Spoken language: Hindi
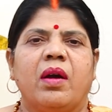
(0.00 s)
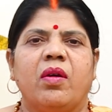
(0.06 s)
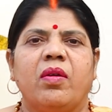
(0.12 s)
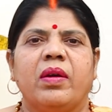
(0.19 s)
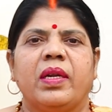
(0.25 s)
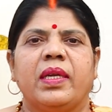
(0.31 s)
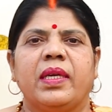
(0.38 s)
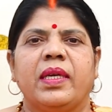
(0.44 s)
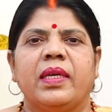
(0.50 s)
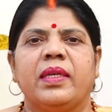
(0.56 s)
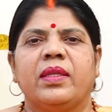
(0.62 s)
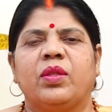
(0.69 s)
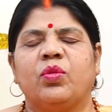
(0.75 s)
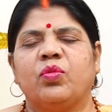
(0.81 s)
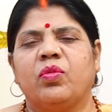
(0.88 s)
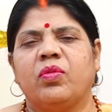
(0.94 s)
और ये
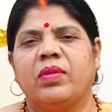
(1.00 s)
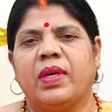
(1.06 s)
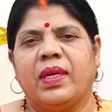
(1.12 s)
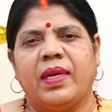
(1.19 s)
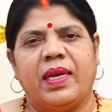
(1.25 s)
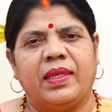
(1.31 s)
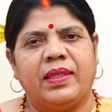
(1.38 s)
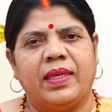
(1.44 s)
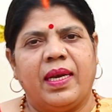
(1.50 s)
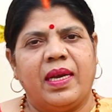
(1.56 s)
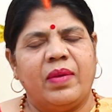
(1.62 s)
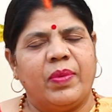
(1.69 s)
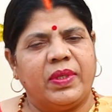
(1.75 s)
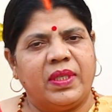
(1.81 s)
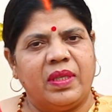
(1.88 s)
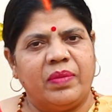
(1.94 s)
ऋतुओं का राजा
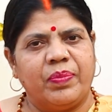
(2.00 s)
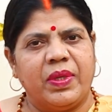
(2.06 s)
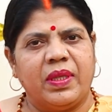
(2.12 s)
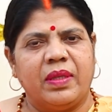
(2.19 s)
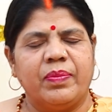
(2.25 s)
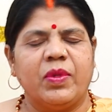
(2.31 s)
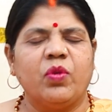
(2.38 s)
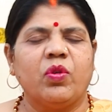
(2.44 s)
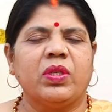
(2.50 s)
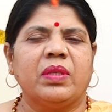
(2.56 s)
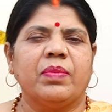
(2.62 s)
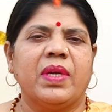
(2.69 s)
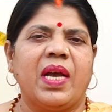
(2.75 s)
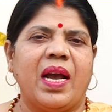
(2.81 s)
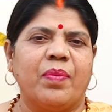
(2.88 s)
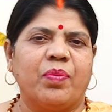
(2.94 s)
है बसंत पंचमी
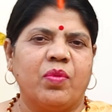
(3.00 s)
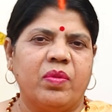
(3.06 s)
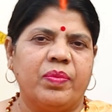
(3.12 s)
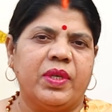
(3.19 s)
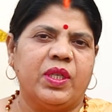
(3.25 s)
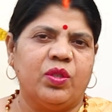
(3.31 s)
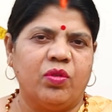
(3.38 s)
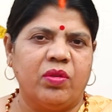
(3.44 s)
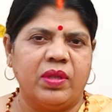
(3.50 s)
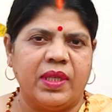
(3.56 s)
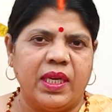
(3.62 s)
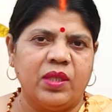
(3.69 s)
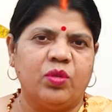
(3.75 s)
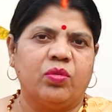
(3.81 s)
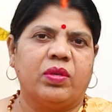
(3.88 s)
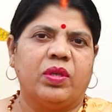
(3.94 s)
उसमें आपको वीडियो
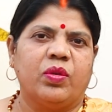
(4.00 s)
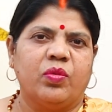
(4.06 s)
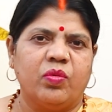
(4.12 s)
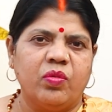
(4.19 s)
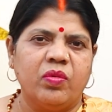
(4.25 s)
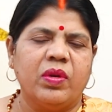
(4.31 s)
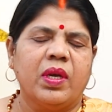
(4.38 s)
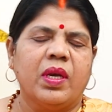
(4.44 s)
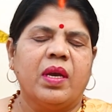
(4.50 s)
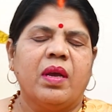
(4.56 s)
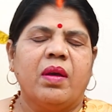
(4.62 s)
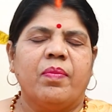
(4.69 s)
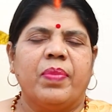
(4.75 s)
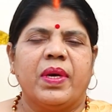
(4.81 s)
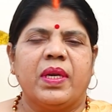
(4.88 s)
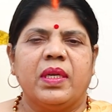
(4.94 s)
दे चुकी हूँ
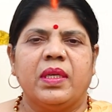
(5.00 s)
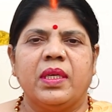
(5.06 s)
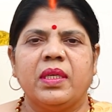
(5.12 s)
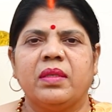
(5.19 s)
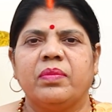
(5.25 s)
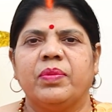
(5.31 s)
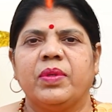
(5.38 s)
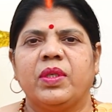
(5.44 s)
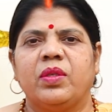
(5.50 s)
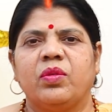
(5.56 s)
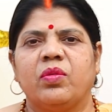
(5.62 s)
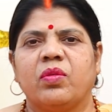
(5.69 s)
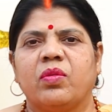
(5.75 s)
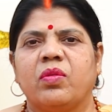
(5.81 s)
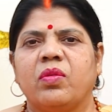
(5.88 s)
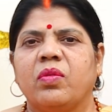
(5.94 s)
पर इस
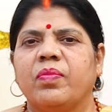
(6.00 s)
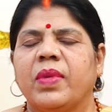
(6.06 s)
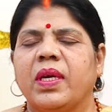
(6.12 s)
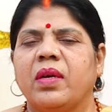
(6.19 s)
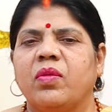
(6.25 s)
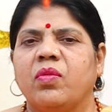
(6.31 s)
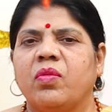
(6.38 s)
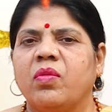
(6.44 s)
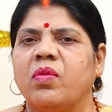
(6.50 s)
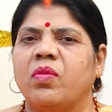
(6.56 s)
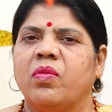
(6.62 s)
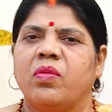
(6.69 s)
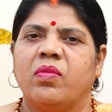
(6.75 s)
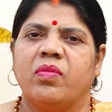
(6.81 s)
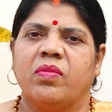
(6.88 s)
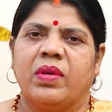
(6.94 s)
वीडियो को मैं उन
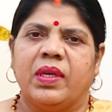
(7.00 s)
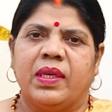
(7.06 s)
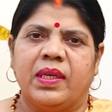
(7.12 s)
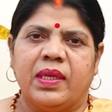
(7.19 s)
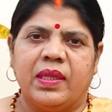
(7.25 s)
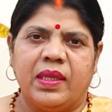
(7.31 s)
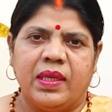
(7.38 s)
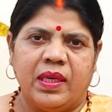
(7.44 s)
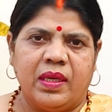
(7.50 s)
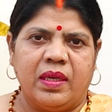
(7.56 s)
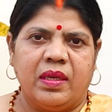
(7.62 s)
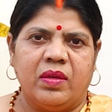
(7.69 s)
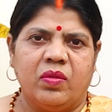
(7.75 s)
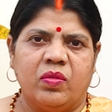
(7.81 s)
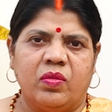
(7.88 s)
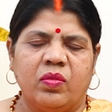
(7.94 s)
लोगों के लिए दे
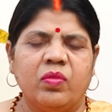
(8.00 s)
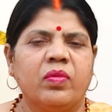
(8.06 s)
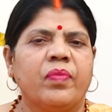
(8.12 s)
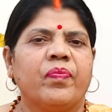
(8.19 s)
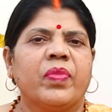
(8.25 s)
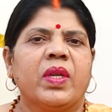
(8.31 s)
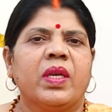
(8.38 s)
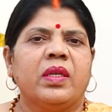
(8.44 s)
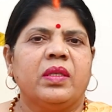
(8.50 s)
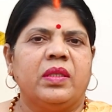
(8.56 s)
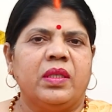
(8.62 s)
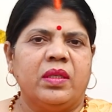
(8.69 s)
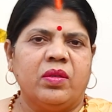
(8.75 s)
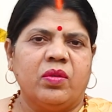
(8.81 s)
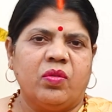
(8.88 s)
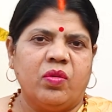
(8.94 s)
रही हूँ
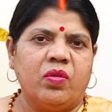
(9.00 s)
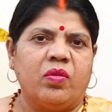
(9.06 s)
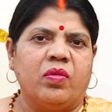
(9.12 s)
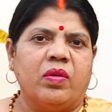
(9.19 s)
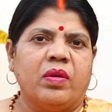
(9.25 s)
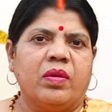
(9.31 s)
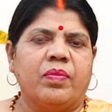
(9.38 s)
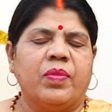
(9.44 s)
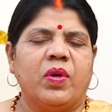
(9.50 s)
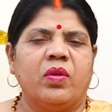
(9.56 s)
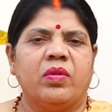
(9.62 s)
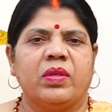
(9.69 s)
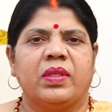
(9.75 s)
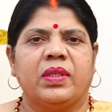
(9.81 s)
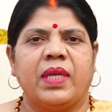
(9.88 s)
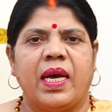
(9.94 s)
जिनको
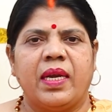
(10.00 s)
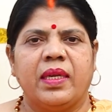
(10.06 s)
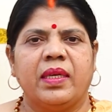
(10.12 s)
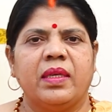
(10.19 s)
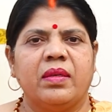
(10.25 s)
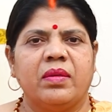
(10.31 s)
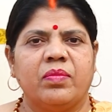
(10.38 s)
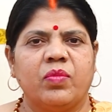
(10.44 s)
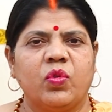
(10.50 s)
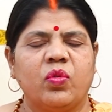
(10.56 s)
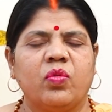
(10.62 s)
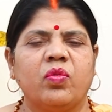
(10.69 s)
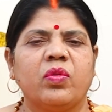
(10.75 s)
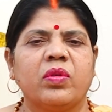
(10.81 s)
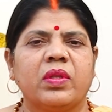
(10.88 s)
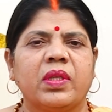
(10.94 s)
बहुत सारी
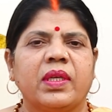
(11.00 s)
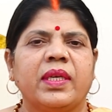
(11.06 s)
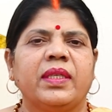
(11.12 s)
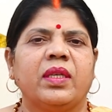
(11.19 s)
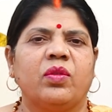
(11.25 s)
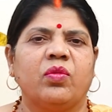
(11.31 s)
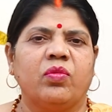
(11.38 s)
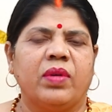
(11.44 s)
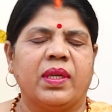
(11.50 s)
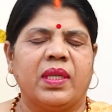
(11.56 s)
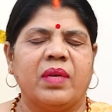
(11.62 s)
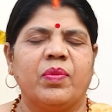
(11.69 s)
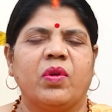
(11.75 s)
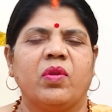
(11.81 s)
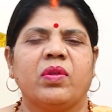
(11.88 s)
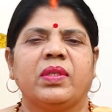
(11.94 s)
मुहूर्त की ज़रूरत
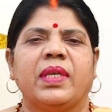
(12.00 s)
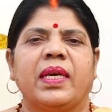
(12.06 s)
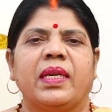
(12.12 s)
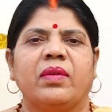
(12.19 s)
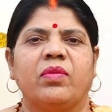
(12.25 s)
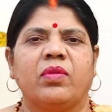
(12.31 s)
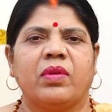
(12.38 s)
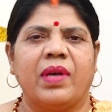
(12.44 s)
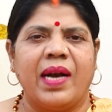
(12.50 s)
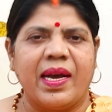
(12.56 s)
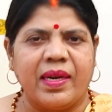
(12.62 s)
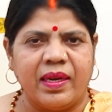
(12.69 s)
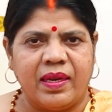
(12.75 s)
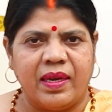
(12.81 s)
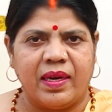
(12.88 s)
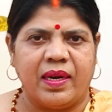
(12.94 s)
है बहुत सारे वो
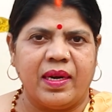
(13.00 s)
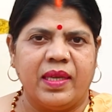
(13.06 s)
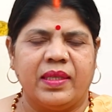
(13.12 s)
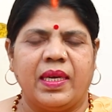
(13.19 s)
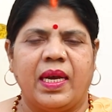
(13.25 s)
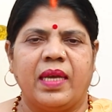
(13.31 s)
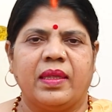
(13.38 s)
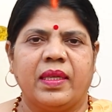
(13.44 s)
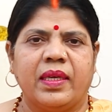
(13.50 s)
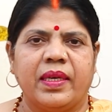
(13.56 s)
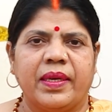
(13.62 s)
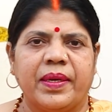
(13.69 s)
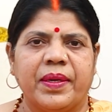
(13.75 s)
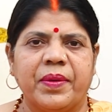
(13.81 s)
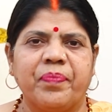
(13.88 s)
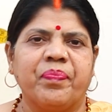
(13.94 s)
कार्य करना चाहते
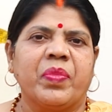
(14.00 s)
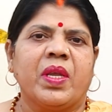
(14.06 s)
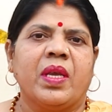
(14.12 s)
हैं